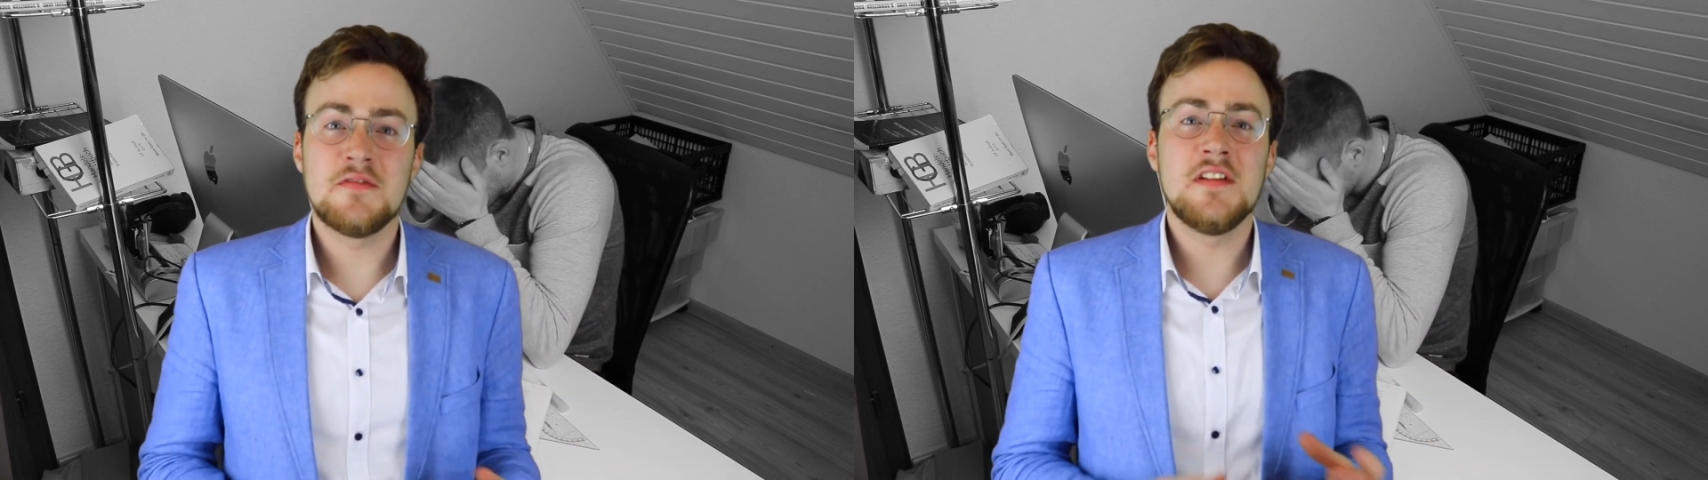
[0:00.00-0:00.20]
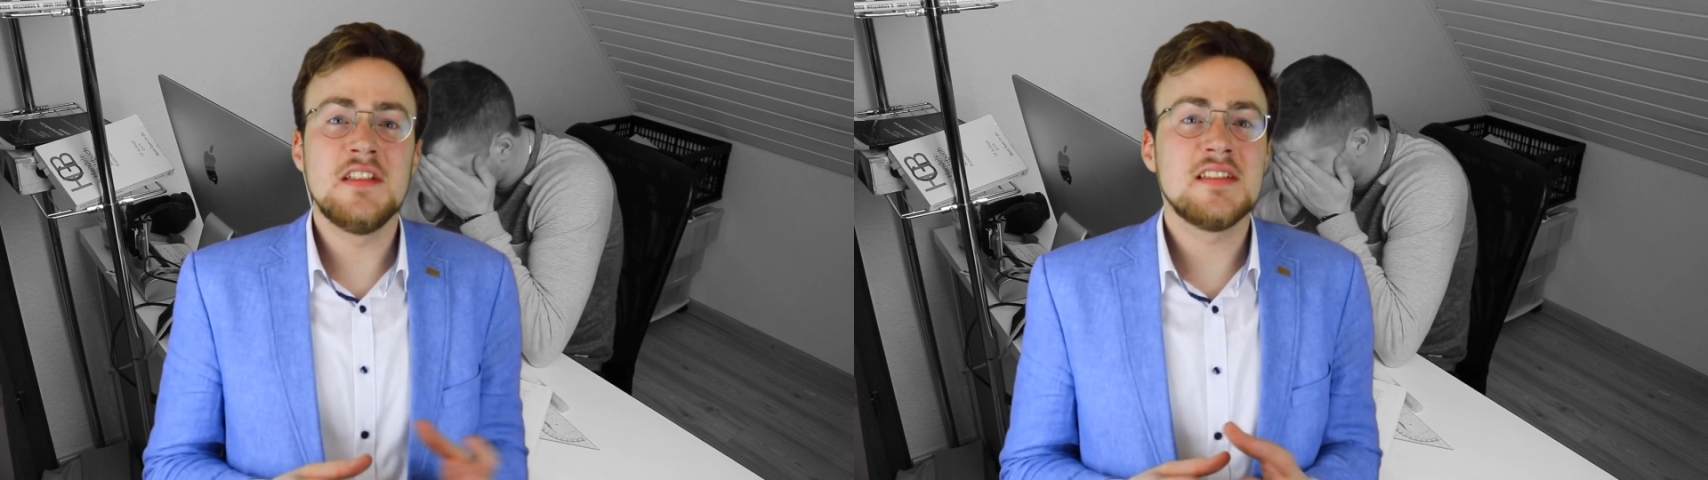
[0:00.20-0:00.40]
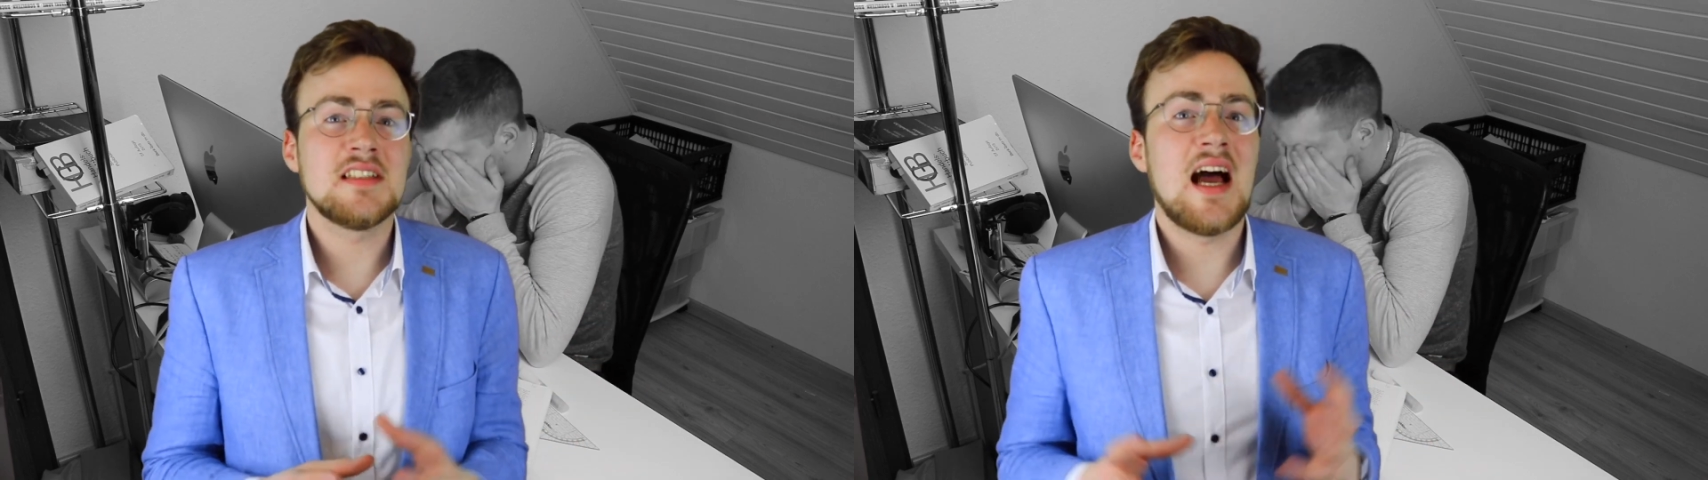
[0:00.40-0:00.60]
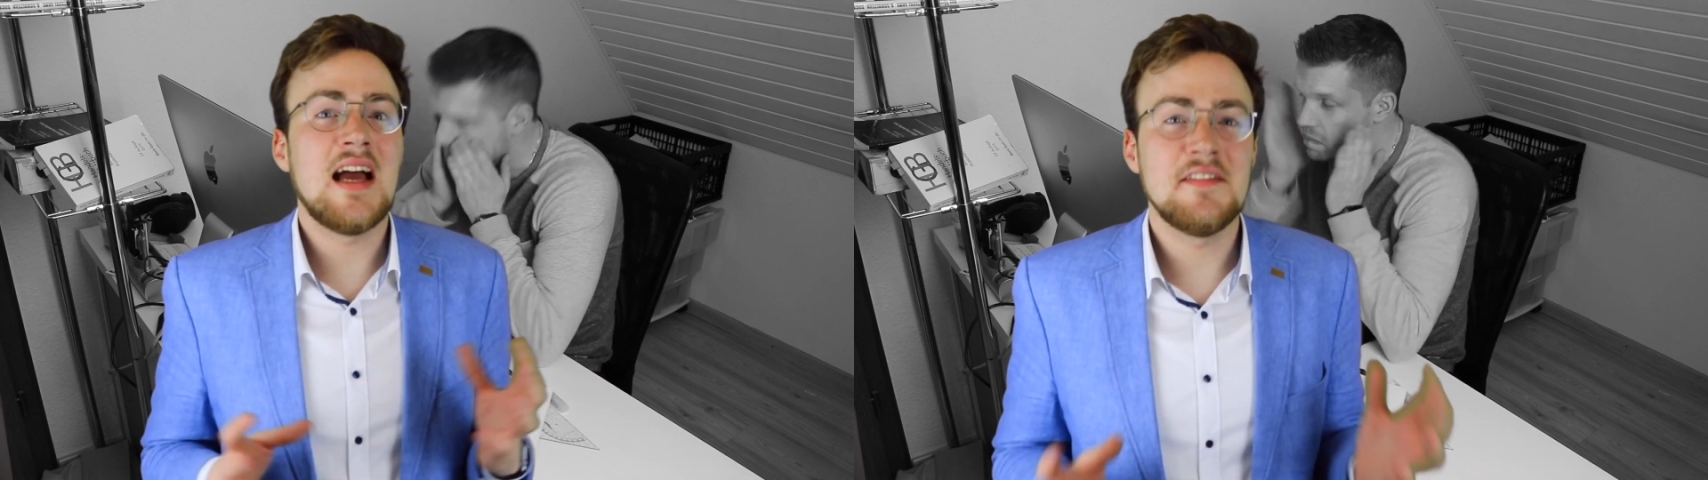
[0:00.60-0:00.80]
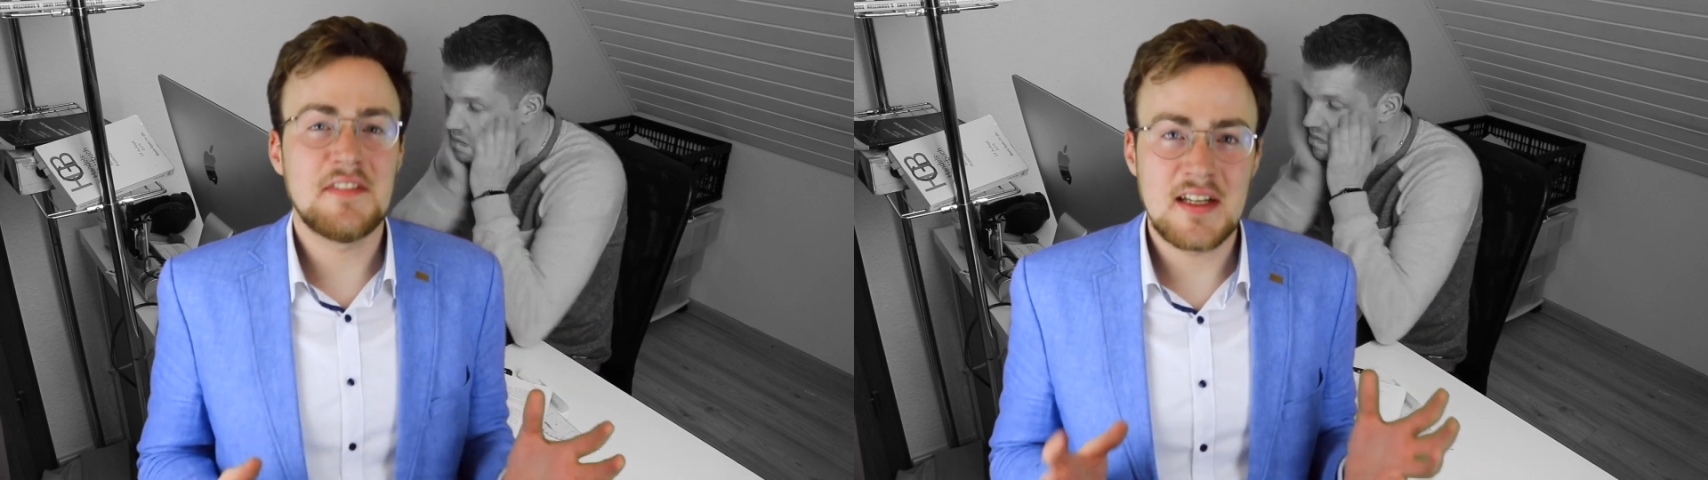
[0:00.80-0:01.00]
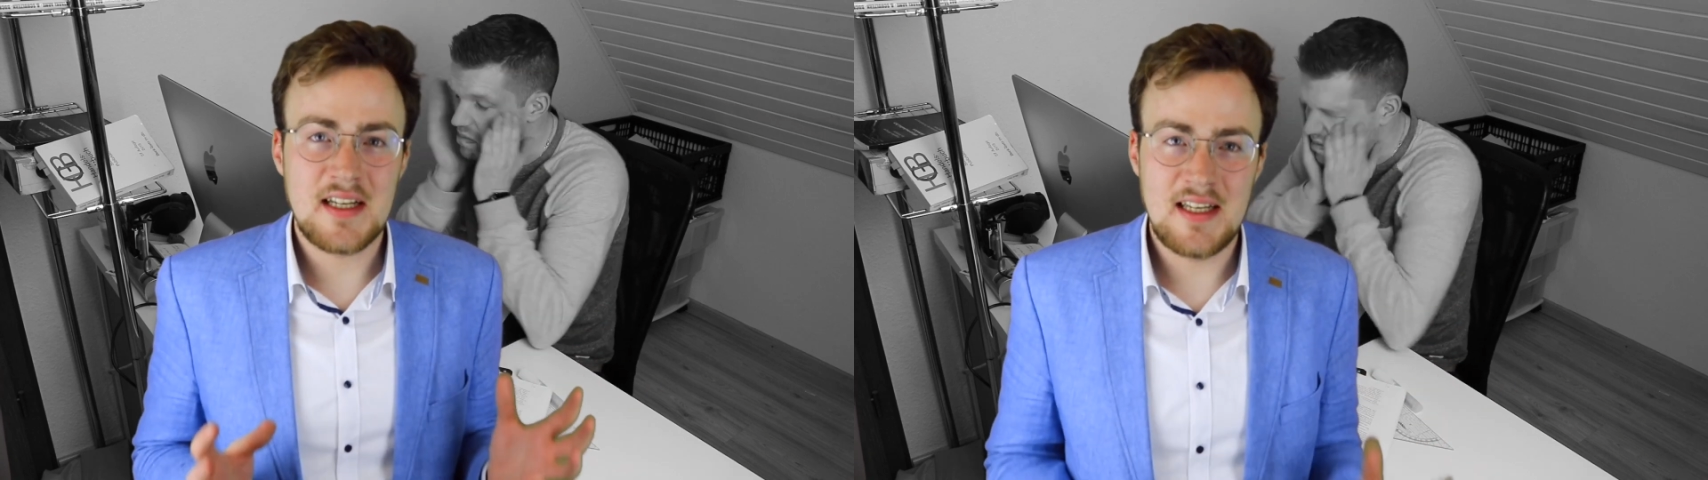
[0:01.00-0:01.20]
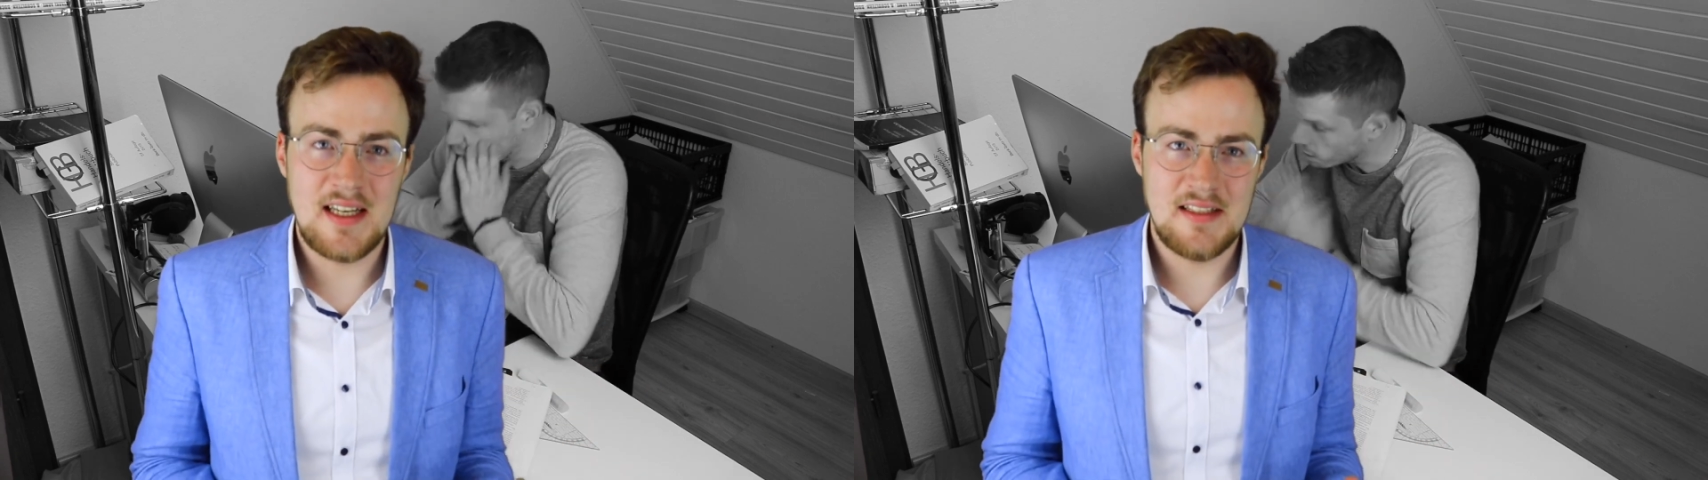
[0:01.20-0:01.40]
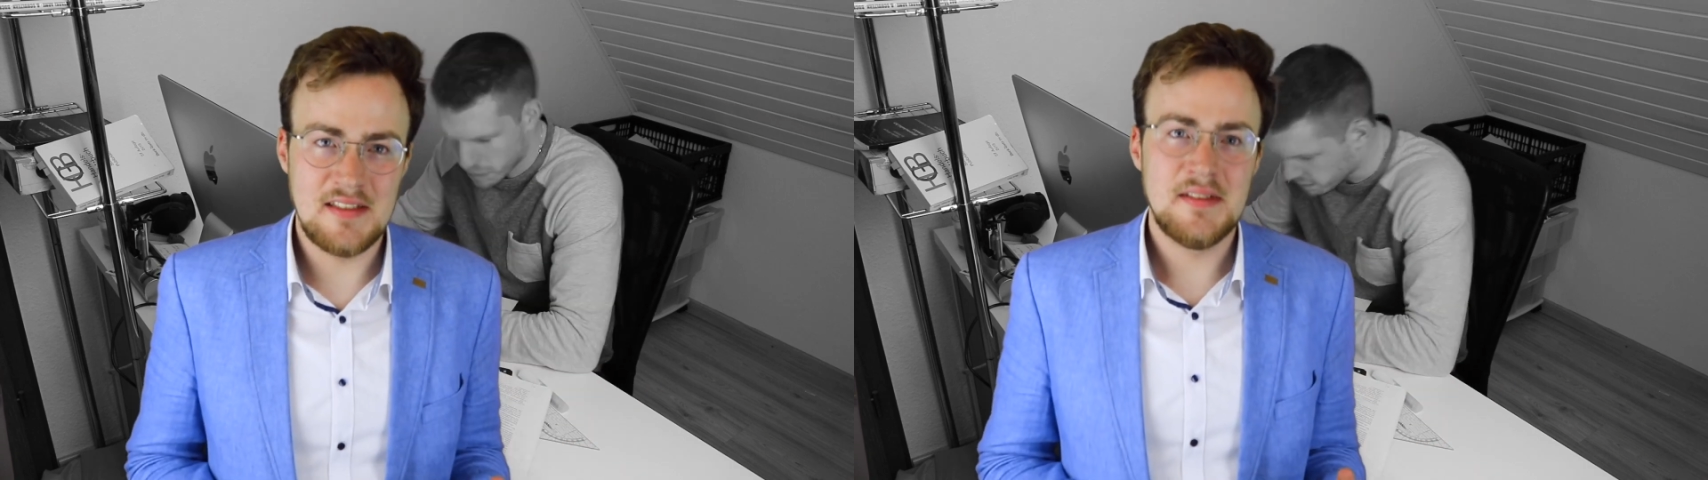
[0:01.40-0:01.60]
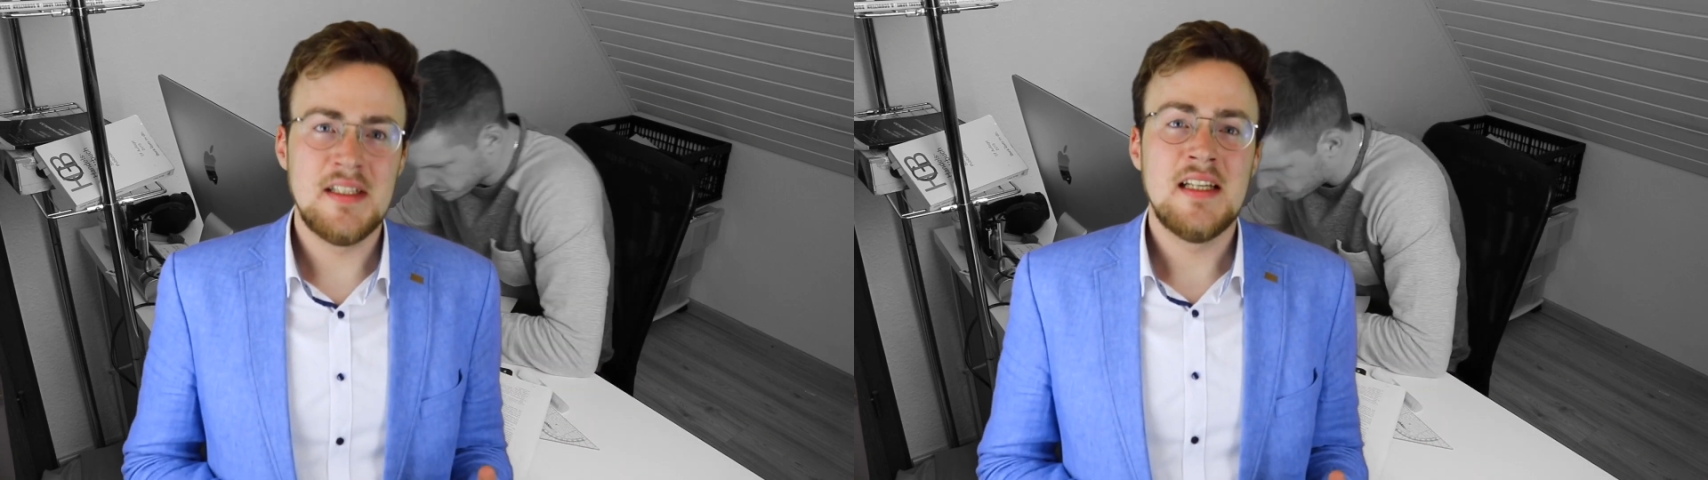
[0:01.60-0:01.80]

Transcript: findest einfach kein Ende.